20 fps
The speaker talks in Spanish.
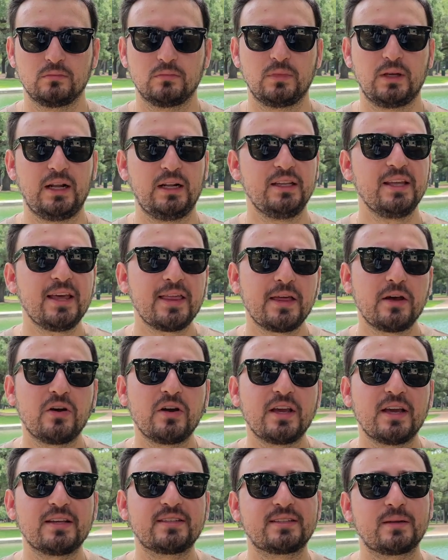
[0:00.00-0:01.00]
El día de
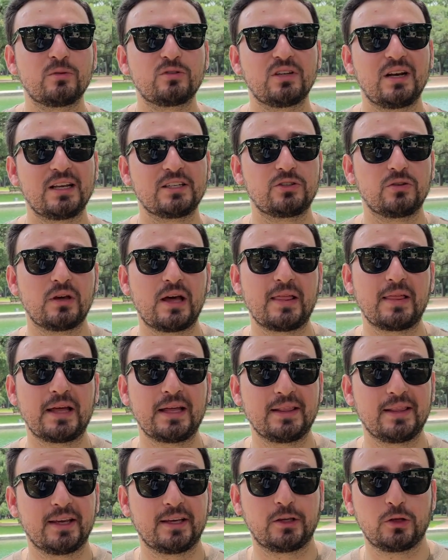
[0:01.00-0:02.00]
hoy estamos en la ciudad
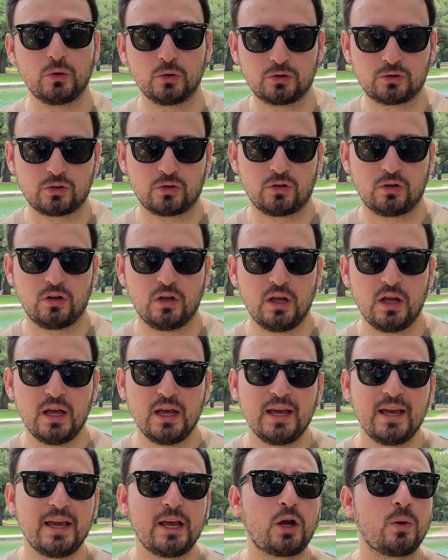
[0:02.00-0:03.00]
de Houston
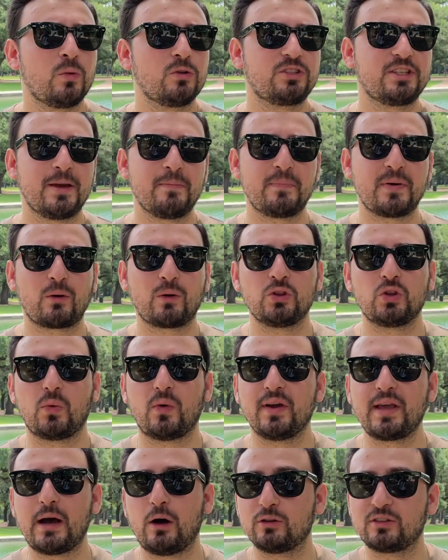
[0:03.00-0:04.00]
y como siempre cuando
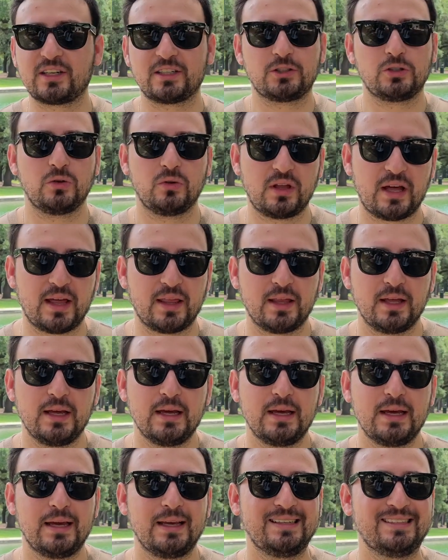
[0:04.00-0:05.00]
voy a otra ciudad,
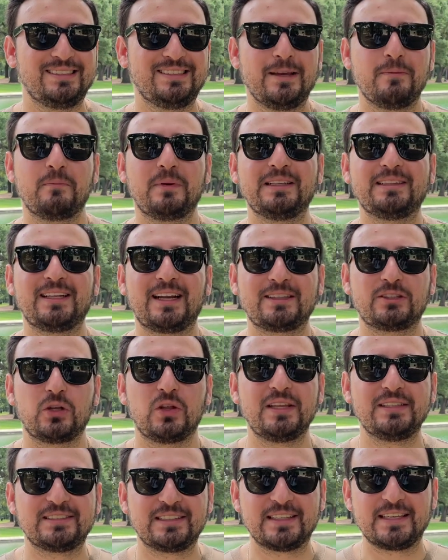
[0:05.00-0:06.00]
siempre trato
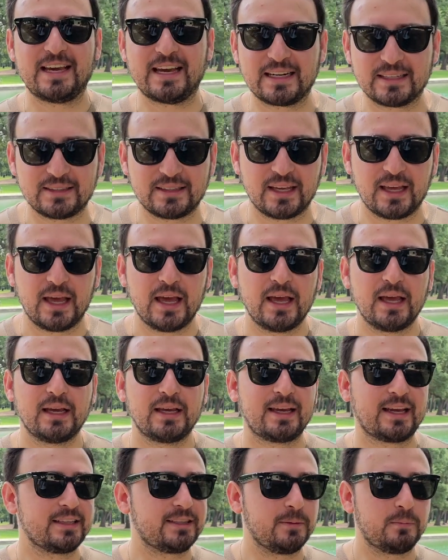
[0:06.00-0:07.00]
de enseñarte
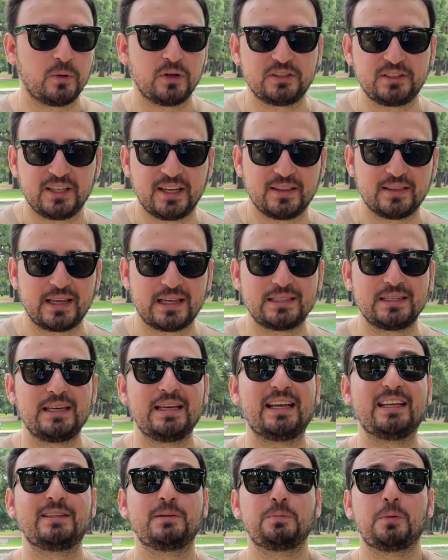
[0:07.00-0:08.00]
qué tipo de tiendas y
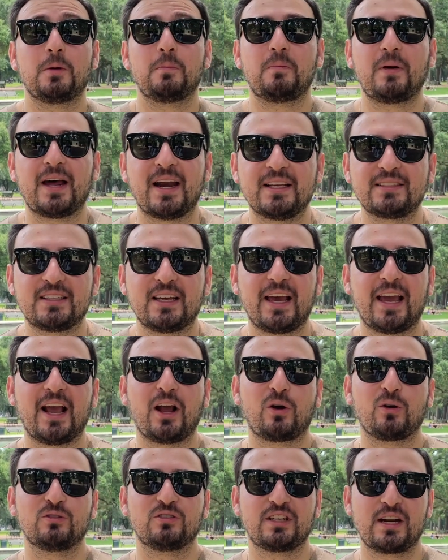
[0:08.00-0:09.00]
qué tipo de pares
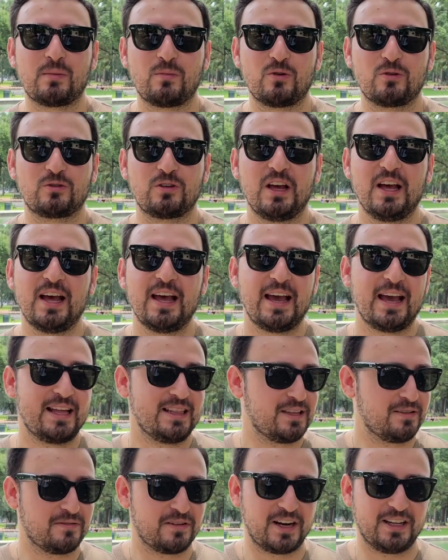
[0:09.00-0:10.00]
encontramos en
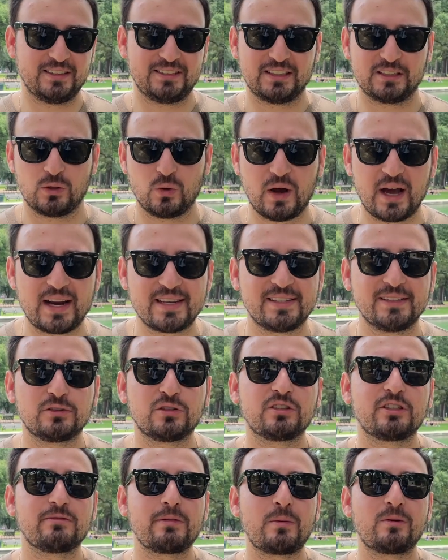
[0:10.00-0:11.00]
diferentes lugares.
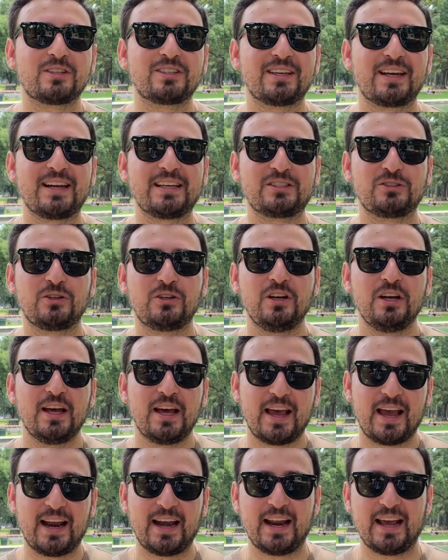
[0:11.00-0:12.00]
Entonces vamos a hacer esto
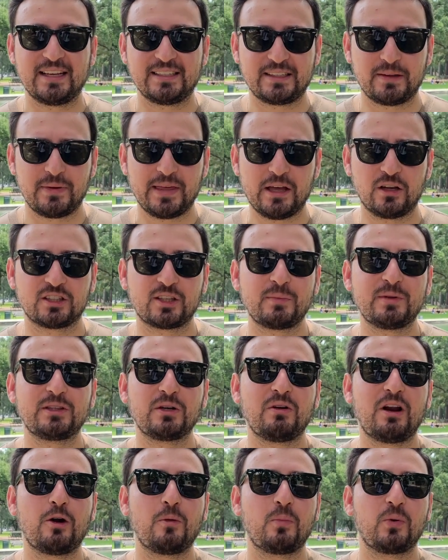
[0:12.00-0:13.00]
en este video. También te
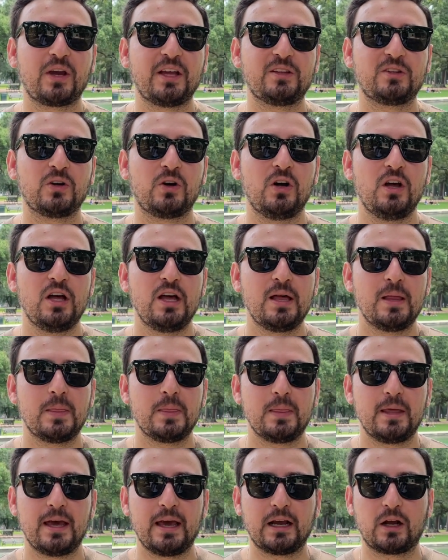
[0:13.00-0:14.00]
voy a hablar un poquito
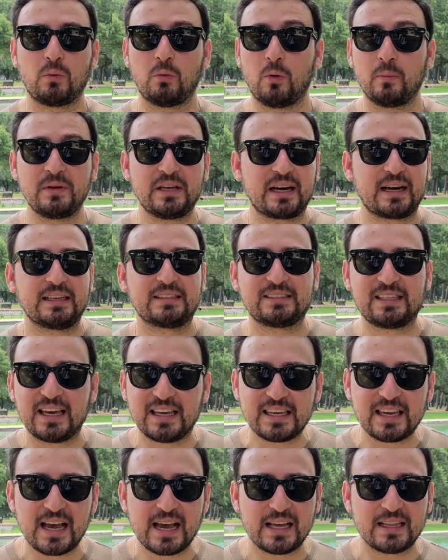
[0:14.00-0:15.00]
de como mi
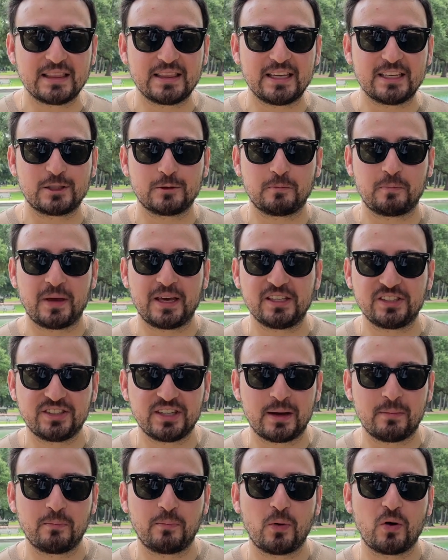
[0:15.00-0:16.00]
reseña de Space
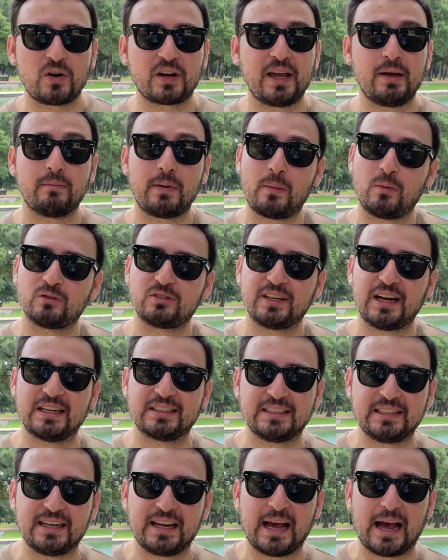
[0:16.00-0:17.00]
Jam porque vamos a ir al
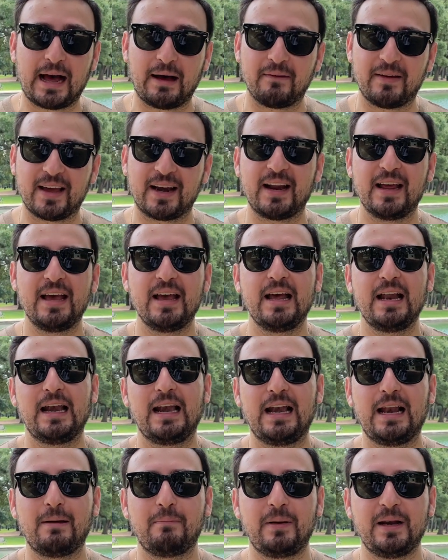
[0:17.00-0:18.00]
cine a ver
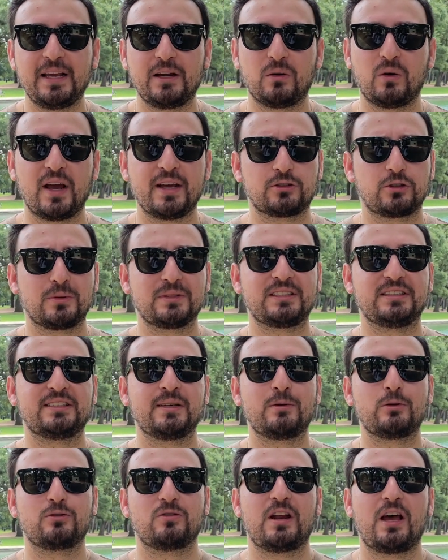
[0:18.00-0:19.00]
la película y estoy bastante
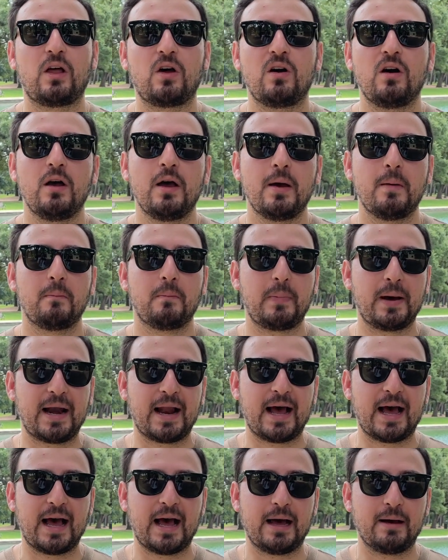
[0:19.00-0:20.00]
emocionado
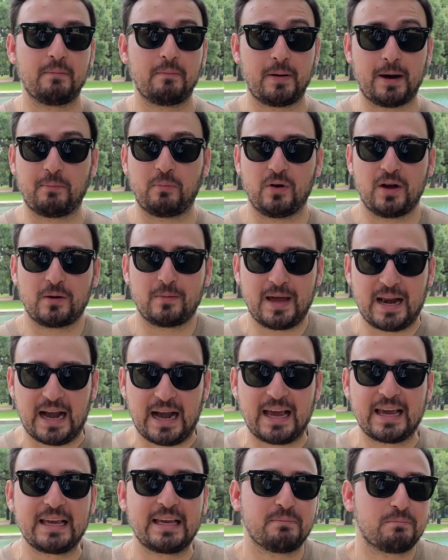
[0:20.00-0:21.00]
para, para poder
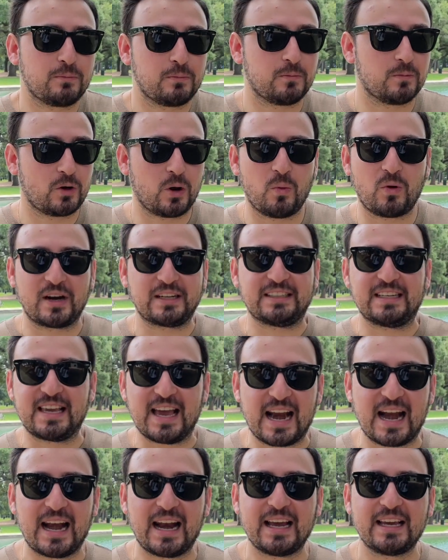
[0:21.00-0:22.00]
verla y como
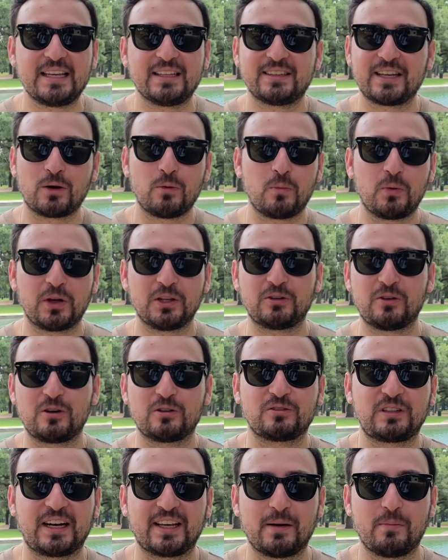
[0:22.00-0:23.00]
reseñarla y tengo un poquito de
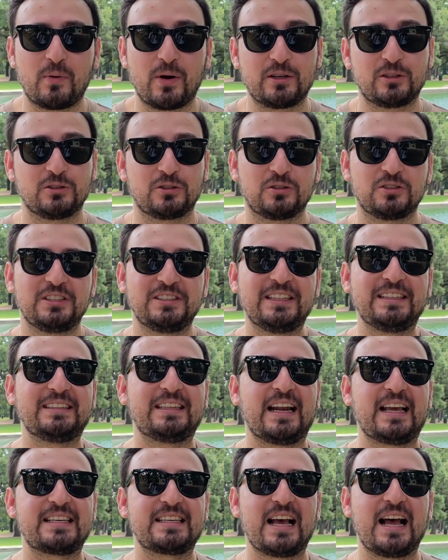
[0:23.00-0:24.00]
nostalgia por eso. Entonces si te
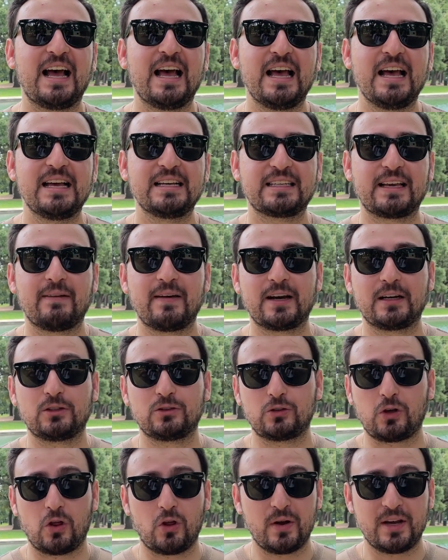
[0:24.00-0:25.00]
interesa saber
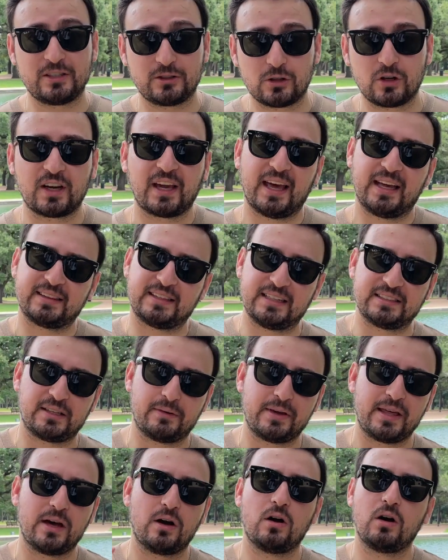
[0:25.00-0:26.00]
todo esto, quédate en este
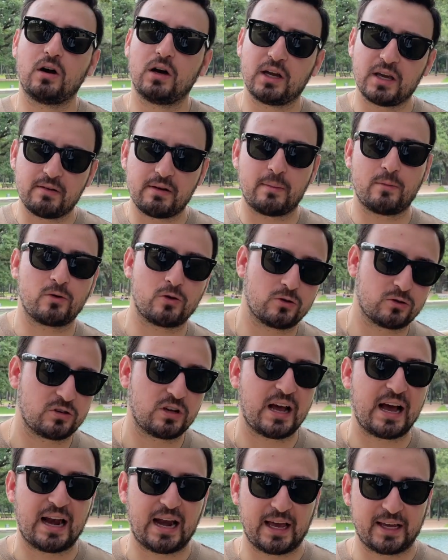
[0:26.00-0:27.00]
video y vámonos
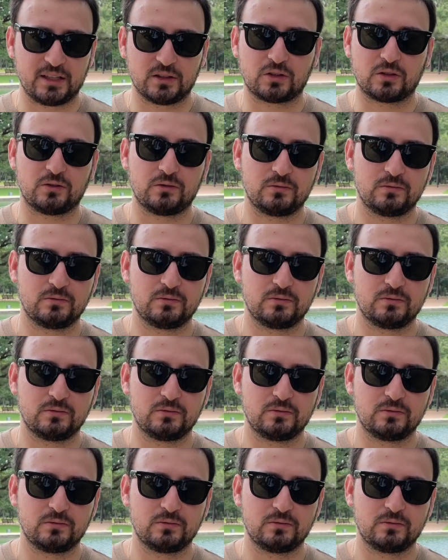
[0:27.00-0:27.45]
a la intro.